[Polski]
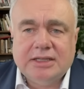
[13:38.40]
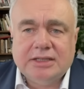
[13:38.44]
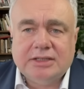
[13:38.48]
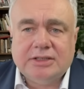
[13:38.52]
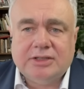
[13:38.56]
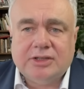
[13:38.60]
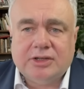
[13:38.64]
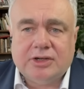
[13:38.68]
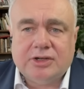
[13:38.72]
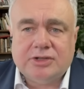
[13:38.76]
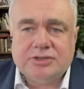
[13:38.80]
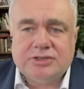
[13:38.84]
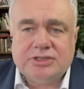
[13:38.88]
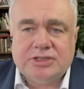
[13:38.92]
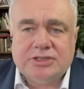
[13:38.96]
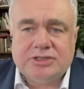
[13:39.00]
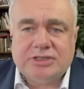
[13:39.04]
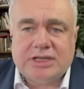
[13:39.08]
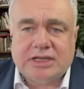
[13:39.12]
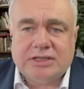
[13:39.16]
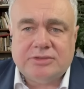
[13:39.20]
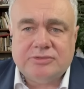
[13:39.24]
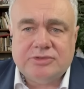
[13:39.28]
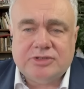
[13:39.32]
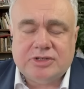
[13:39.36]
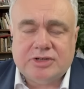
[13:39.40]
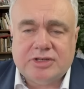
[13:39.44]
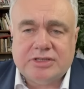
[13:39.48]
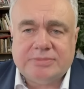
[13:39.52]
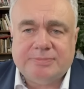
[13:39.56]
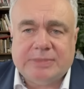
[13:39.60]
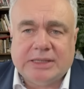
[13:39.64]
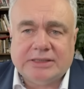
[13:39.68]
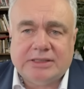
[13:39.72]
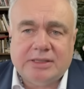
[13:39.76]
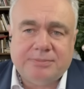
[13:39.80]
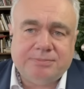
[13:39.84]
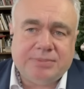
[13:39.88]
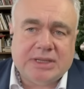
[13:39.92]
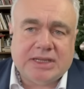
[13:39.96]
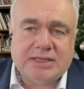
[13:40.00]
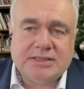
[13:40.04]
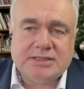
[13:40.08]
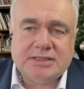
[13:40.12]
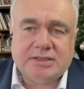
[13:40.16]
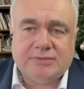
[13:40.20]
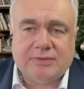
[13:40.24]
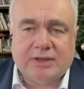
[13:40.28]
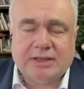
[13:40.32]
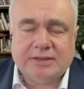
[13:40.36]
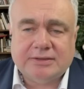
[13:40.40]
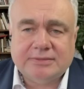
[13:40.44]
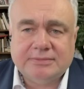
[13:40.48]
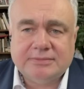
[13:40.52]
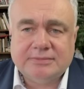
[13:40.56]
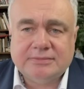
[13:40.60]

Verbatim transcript: grozić jakimś rozpadem państwa.